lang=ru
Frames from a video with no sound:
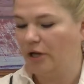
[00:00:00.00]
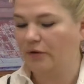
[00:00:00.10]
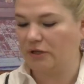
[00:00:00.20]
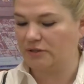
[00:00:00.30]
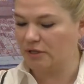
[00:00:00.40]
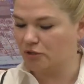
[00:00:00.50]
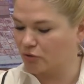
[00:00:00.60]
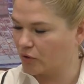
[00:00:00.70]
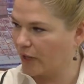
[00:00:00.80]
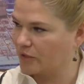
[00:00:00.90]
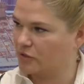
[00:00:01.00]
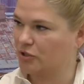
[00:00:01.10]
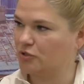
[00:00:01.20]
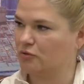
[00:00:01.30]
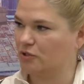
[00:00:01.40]
и вот останется только этот
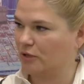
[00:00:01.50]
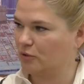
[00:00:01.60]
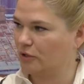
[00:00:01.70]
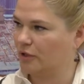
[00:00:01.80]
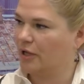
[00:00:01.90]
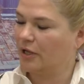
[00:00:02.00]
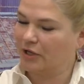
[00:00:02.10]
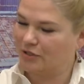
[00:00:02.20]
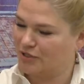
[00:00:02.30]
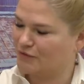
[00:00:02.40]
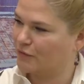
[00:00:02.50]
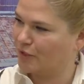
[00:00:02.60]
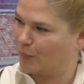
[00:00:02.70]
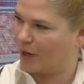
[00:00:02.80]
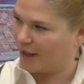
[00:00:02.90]
ресурс, который
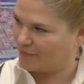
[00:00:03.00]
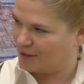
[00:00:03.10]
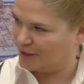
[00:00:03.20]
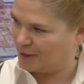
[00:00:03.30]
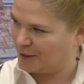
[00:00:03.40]
единственно правильный.